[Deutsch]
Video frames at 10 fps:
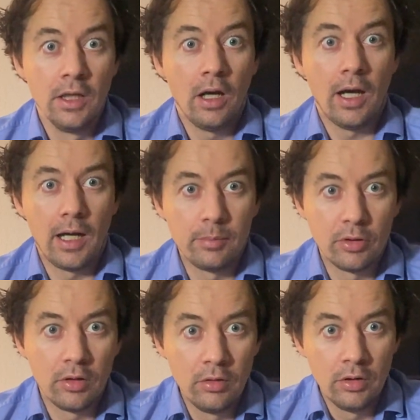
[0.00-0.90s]

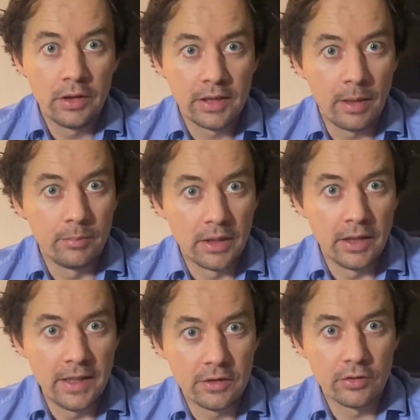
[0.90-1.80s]
Aber ich habe meine
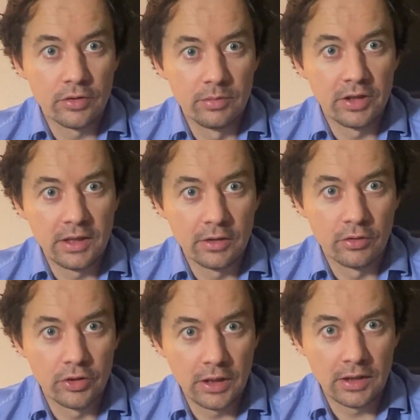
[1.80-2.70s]
Eltern zur Besichtigung
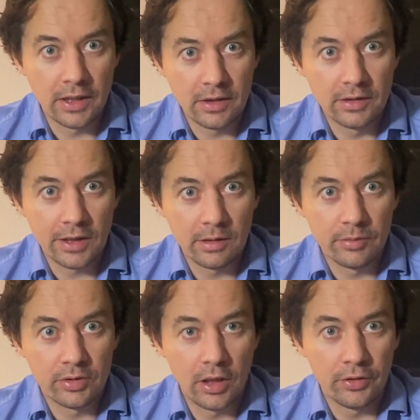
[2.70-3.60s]
geschickt, da ich gesagt habe,
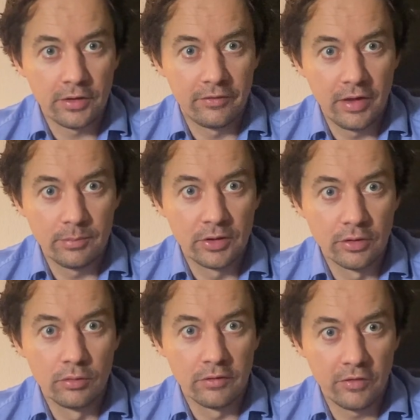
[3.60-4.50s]
das Haus gefällt mir so
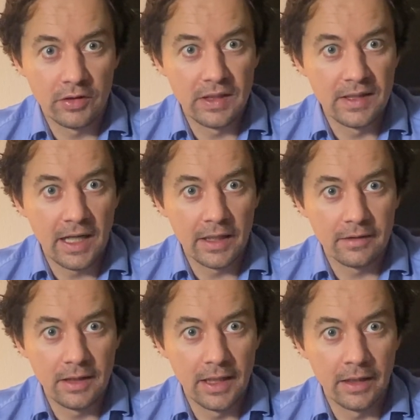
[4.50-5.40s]
gut von den Daten
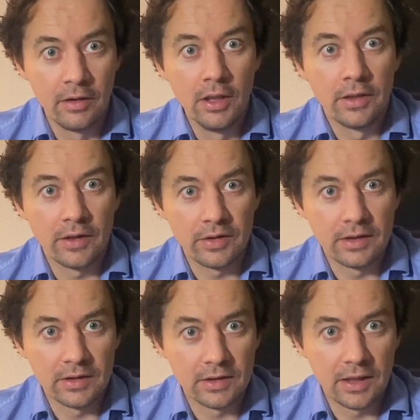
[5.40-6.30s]
her, dass ich
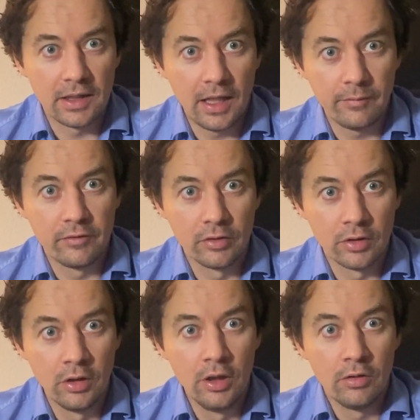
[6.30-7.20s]
das gerne haben
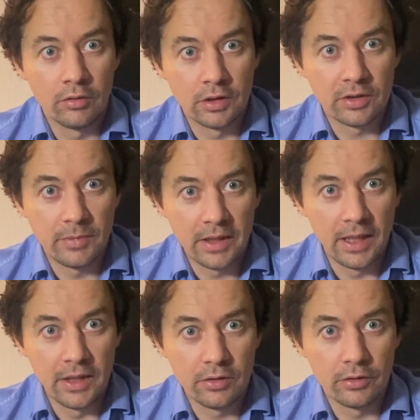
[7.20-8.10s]
würde und dass meine
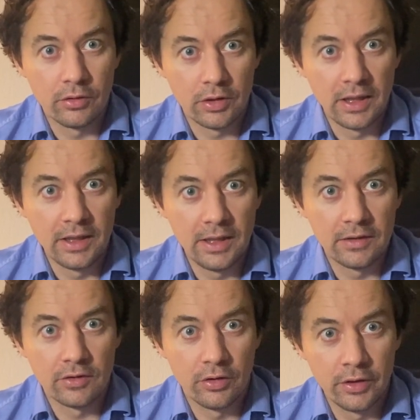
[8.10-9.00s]
Eltern dort hingehen
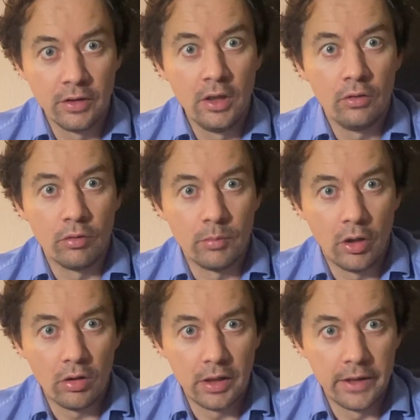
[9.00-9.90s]
sollen, um
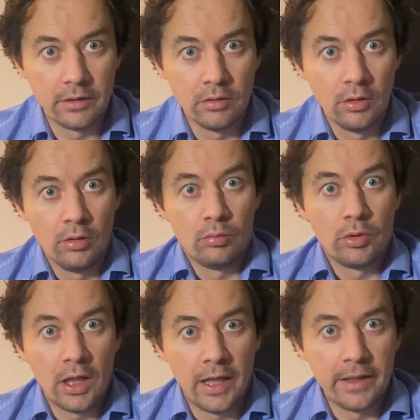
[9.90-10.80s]
auch einen
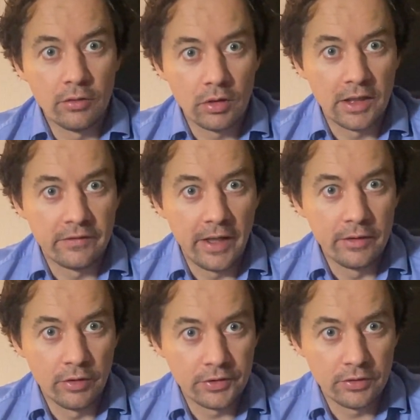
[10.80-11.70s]
ja, Eindruck als
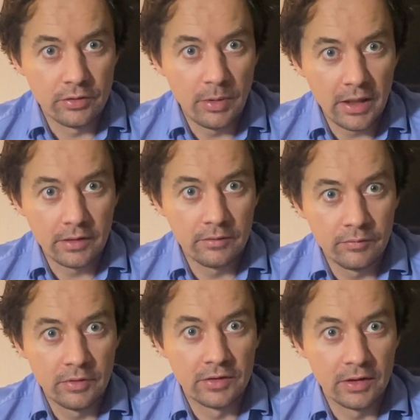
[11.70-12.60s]
Weinhorster zu machen.
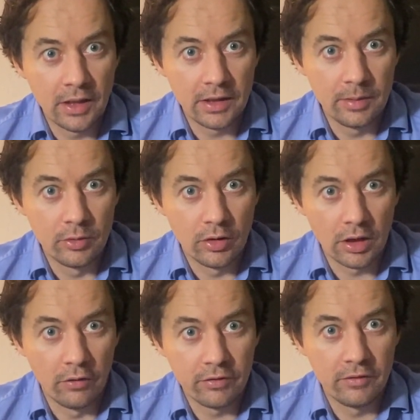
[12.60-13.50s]
Wir sind halt eben dort
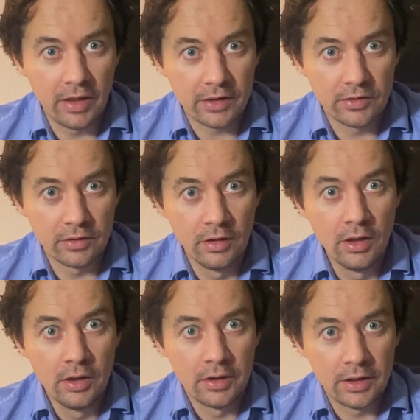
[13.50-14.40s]
aufgewachsen.
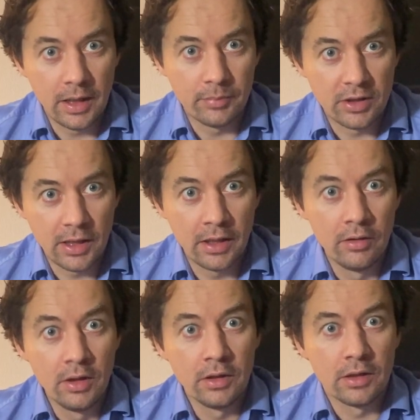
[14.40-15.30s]
Ich habe da
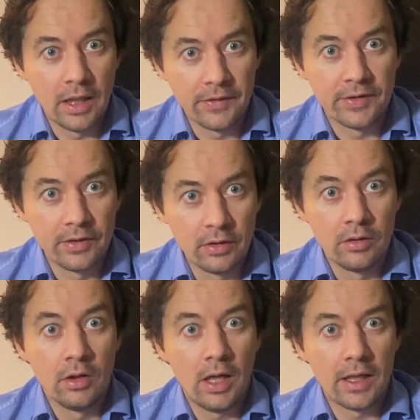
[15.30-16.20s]
ganze
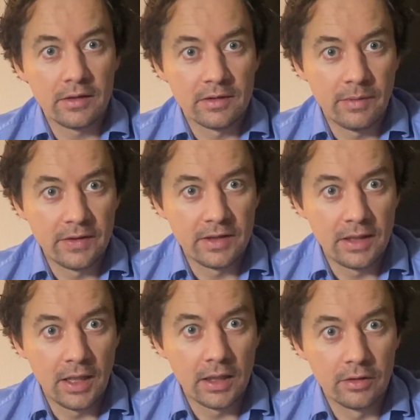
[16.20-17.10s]
28
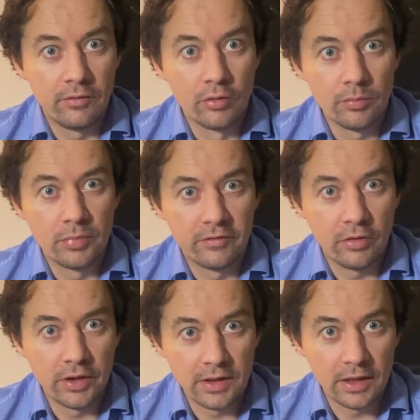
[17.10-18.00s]
Jahre gewohnt,
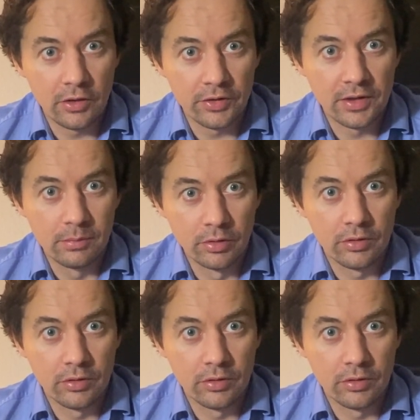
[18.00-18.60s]
bevor ich dann nach Osnabrück